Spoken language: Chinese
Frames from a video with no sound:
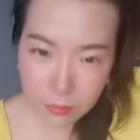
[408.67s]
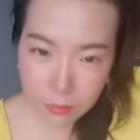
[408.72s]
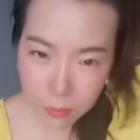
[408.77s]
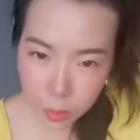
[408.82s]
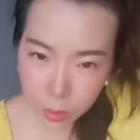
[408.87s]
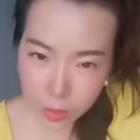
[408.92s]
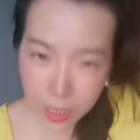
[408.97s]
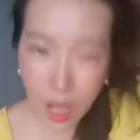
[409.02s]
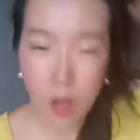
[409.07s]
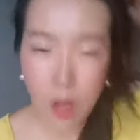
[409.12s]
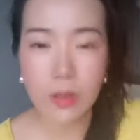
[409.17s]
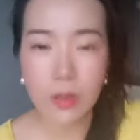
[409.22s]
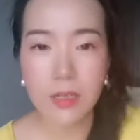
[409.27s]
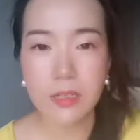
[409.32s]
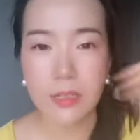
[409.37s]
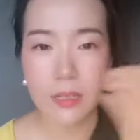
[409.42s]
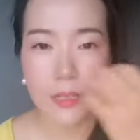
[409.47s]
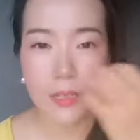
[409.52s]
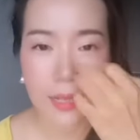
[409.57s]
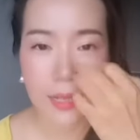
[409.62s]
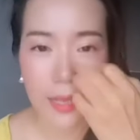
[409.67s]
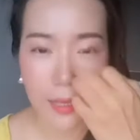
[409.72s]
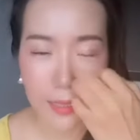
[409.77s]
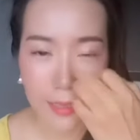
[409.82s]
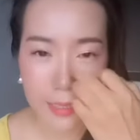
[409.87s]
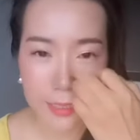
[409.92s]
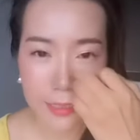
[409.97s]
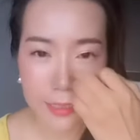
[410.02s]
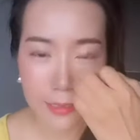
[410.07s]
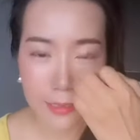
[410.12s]
就是靠个人力量
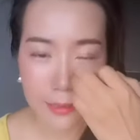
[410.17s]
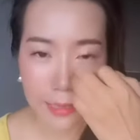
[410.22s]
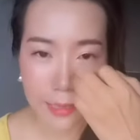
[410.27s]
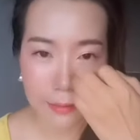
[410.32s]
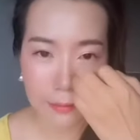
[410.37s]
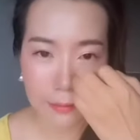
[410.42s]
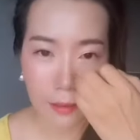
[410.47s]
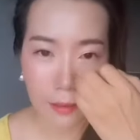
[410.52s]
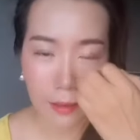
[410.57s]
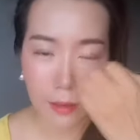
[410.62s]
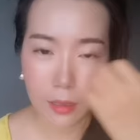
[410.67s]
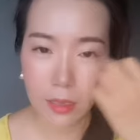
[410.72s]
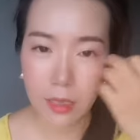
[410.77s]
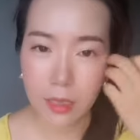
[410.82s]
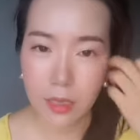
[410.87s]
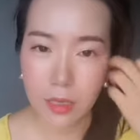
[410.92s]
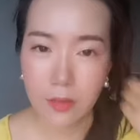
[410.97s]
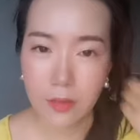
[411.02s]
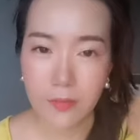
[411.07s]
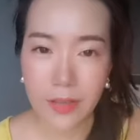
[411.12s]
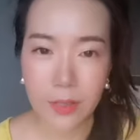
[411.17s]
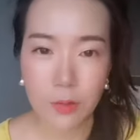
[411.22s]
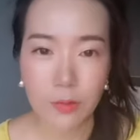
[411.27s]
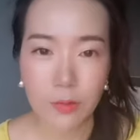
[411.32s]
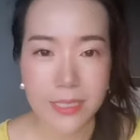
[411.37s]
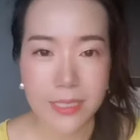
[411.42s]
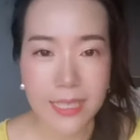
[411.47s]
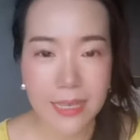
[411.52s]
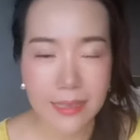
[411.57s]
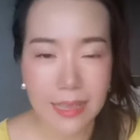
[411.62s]
应该是很难的啊。发
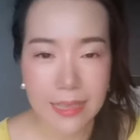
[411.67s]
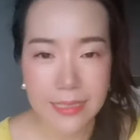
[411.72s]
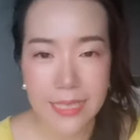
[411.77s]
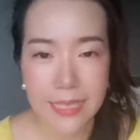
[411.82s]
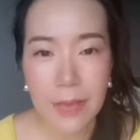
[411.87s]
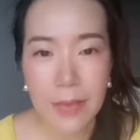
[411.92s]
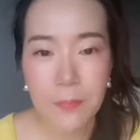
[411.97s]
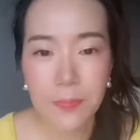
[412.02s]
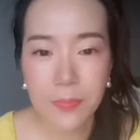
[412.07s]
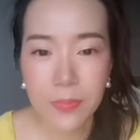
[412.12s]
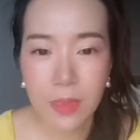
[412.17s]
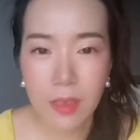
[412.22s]
动一下大家，